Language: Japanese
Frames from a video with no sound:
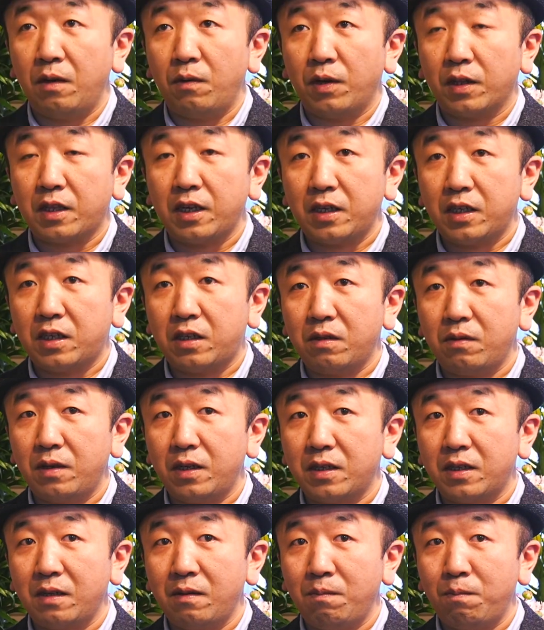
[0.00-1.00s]
私
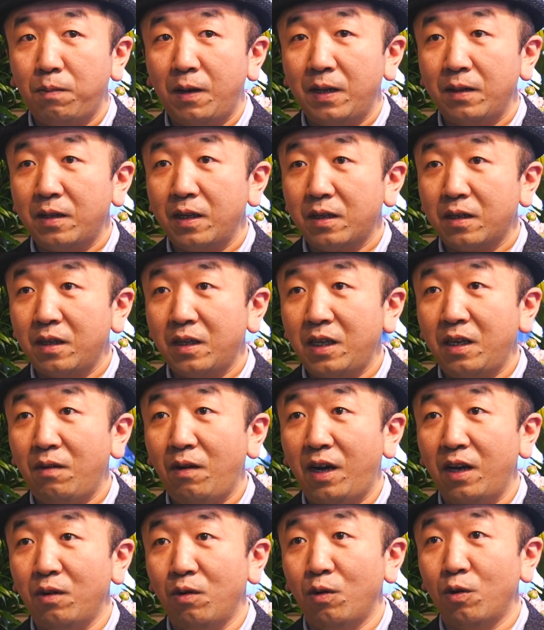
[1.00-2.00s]
は全般的に
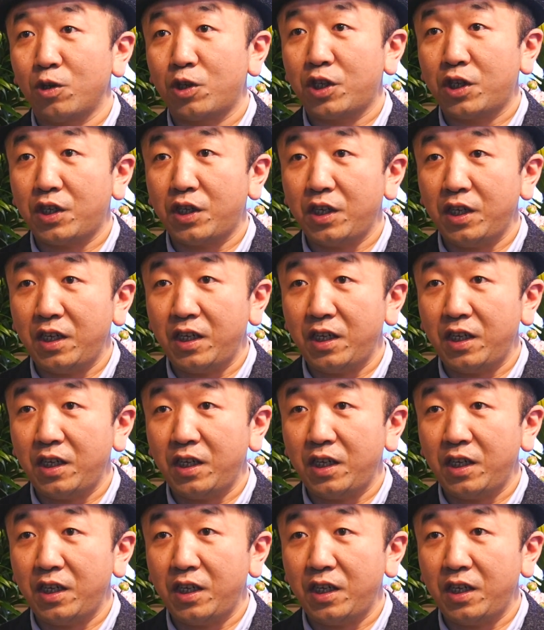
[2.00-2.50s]
はあの仕